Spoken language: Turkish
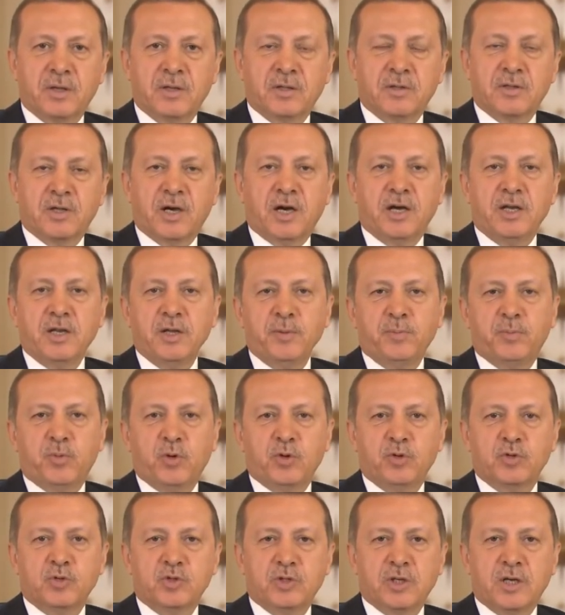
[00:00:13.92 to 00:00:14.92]
Tarih
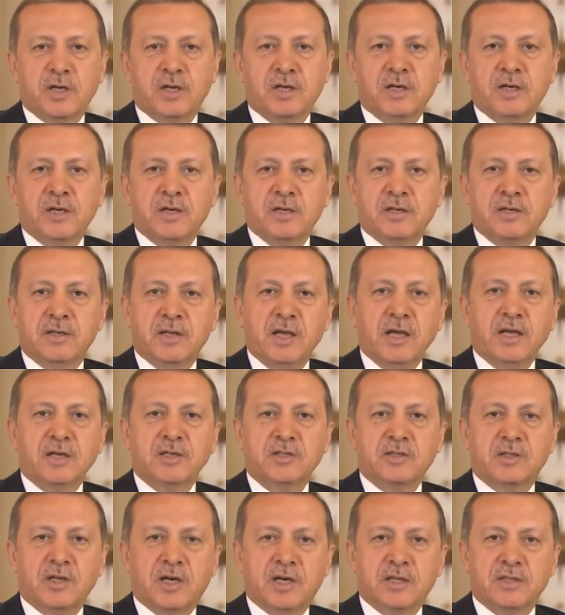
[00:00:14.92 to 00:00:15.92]
boyunca ne
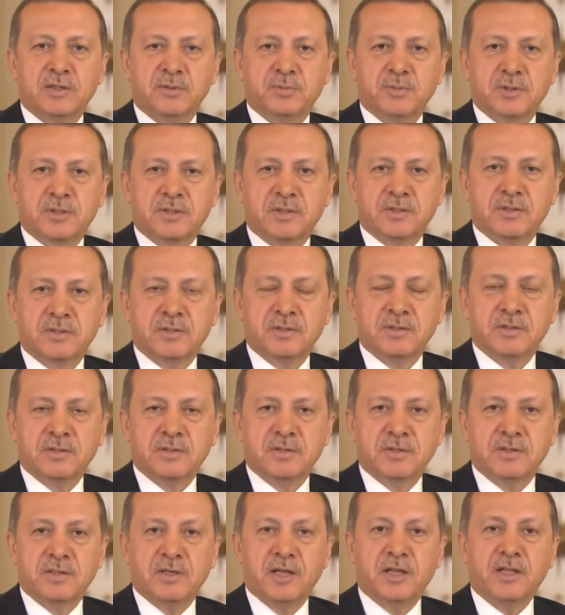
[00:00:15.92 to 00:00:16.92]
ecdadımız
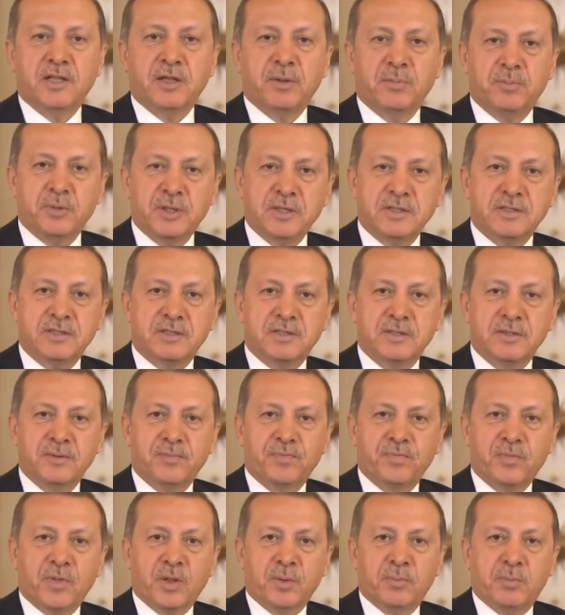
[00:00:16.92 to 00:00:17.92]
ne de biz
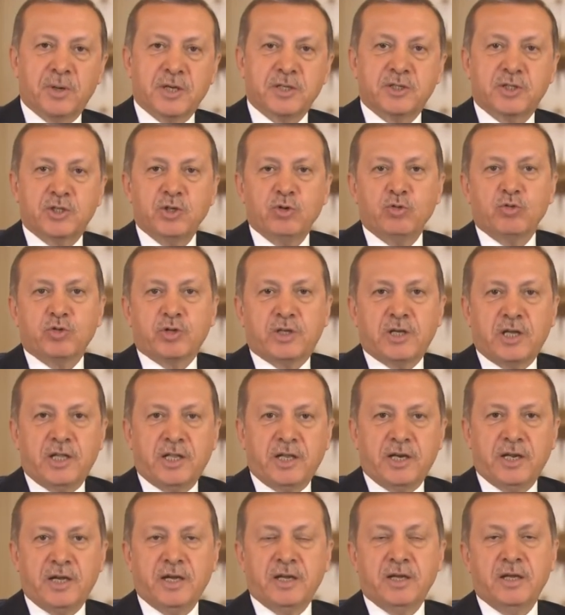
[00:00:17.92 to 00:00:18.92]
başka
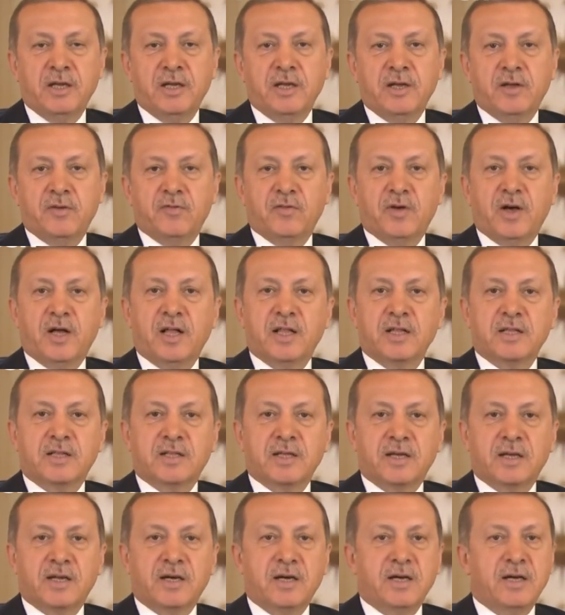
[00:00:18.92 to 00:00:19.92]
ülkelere ve
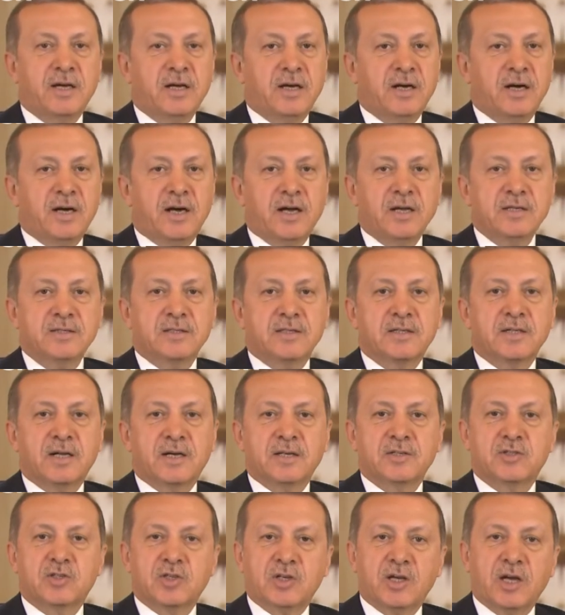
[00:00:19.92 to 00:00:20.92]
halklara
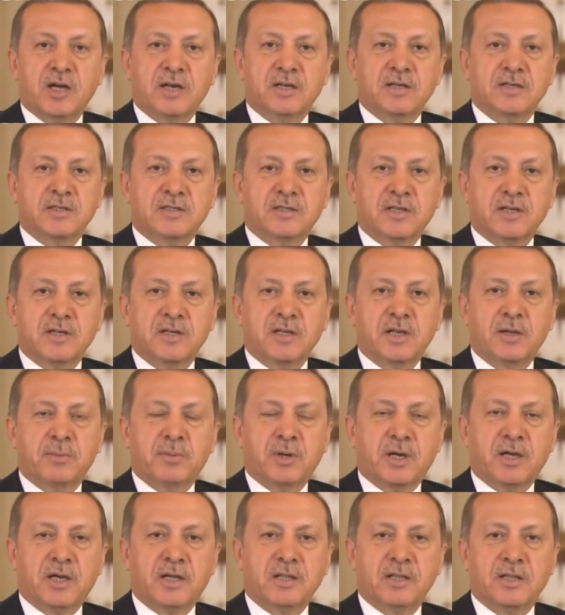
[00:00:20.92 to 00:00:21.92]
asla çıkar nazarıyla
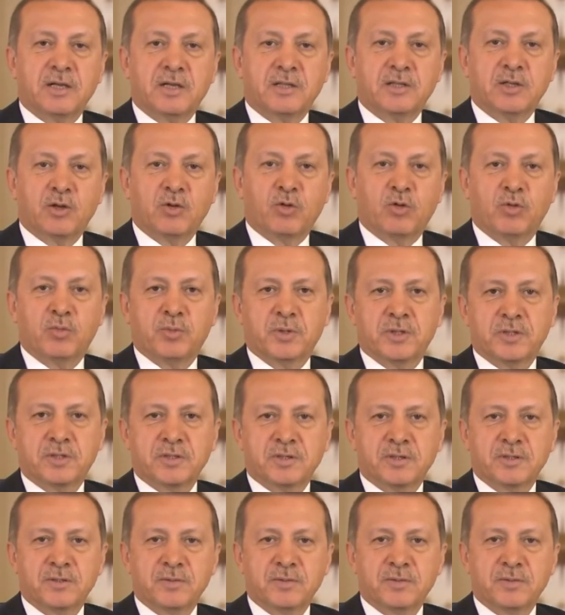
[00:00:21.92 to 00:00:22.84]
bakanlardan olmadık.